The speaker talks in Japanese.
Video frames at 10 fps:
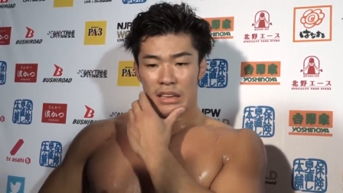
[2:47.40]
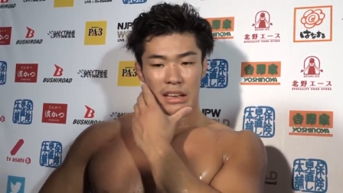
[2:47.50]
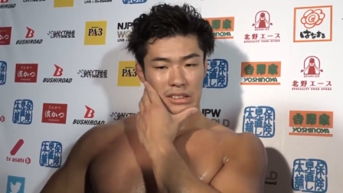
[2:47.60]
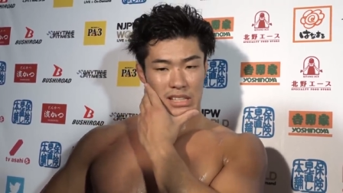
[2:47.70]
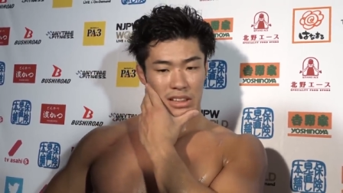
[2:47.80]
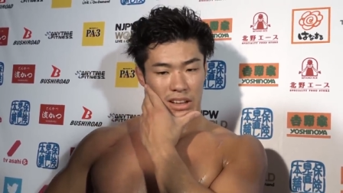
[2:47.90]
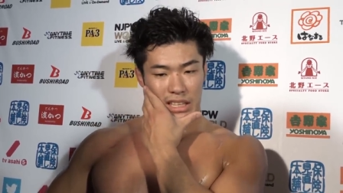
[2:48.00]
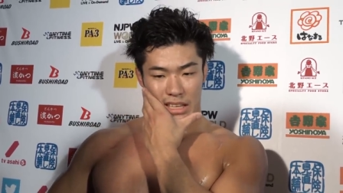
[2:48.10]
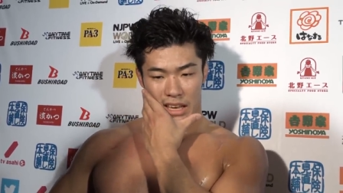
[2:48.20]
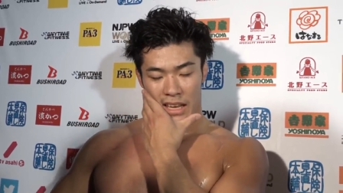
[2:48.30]
リーグ戦の相
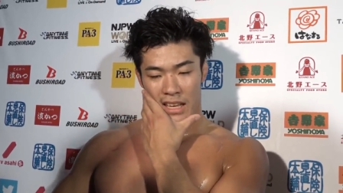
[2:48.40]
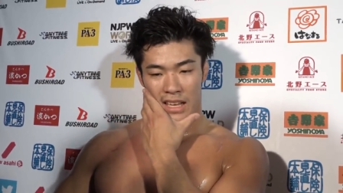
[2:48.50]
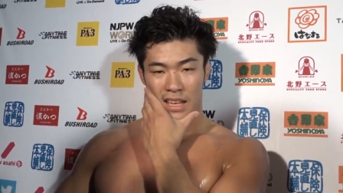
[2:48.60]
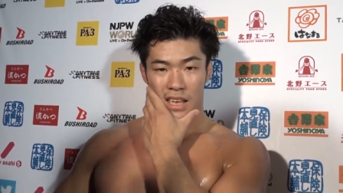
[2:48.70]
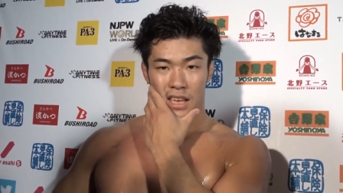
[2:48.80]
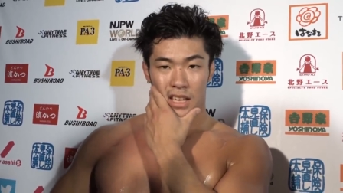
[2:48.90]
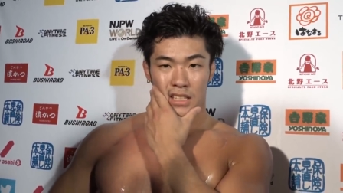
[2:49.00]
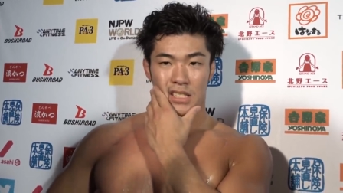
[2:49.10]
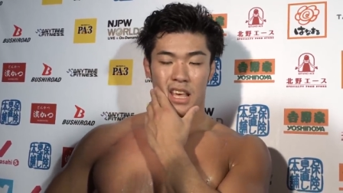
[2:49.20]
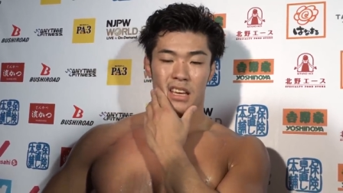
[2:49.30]
手
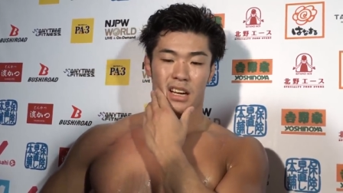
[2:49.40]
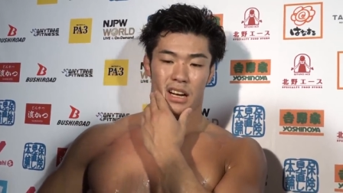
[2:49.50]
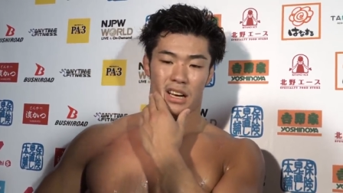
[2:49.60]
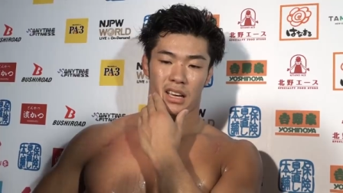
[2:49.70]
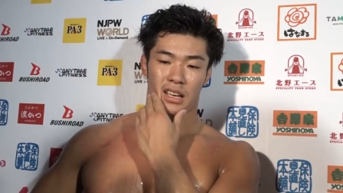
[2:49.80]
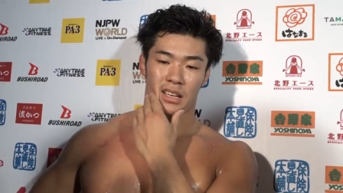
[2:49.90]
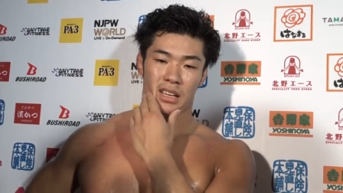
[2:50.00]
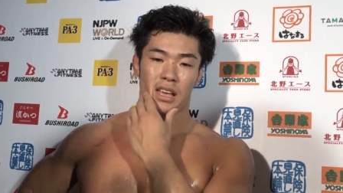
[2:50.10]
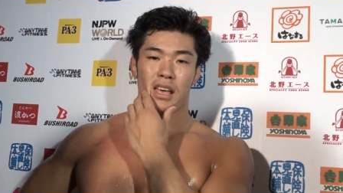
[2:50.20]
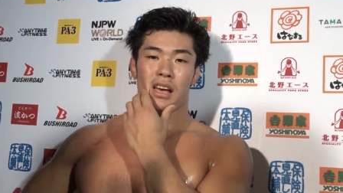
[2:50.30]
全員から
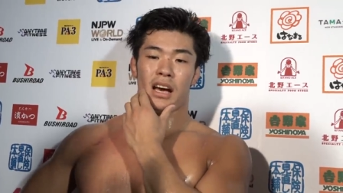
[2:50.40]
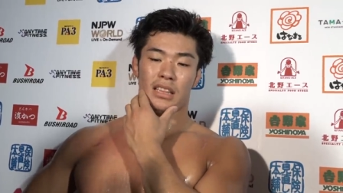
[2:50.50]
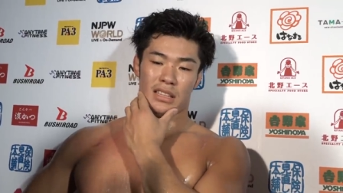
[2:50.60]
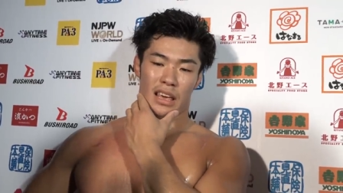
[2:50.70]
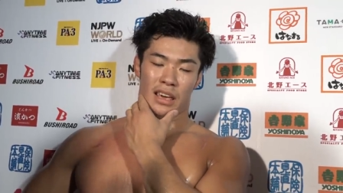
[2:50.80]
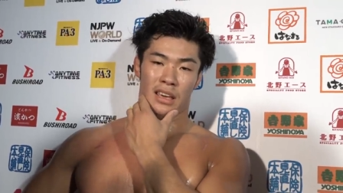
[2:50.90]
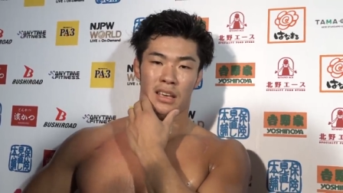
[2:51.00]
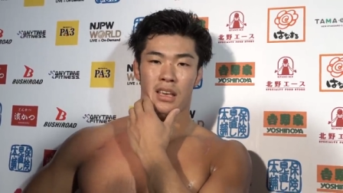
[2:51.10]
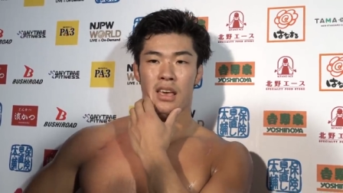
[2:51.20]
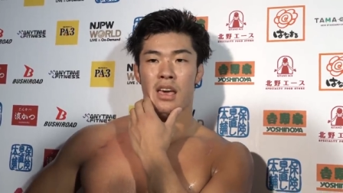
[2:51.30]
勝って、
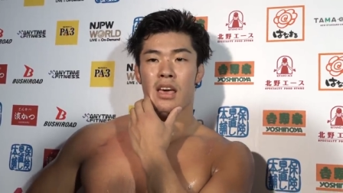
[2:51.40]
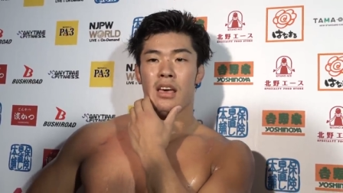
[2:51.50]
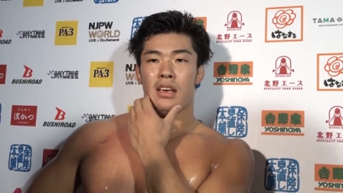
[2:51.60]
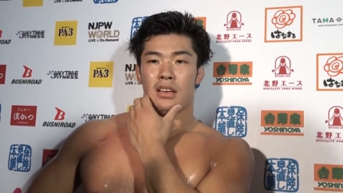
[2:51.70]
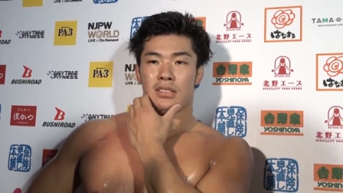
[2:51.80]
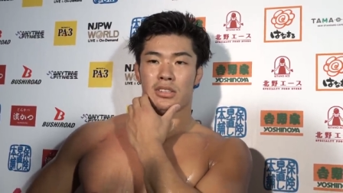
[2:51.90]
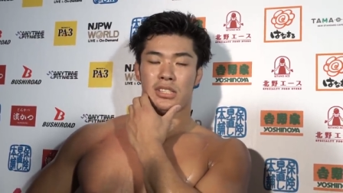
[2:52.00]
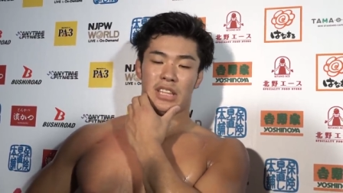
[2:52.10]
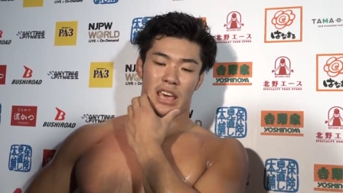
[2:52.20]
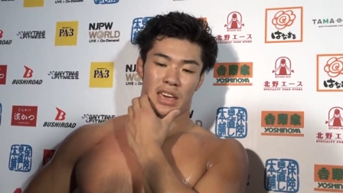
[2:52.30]
そし
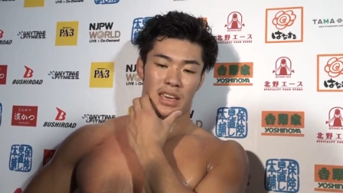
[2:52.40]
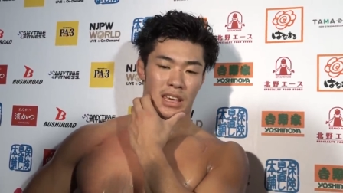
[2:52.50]
て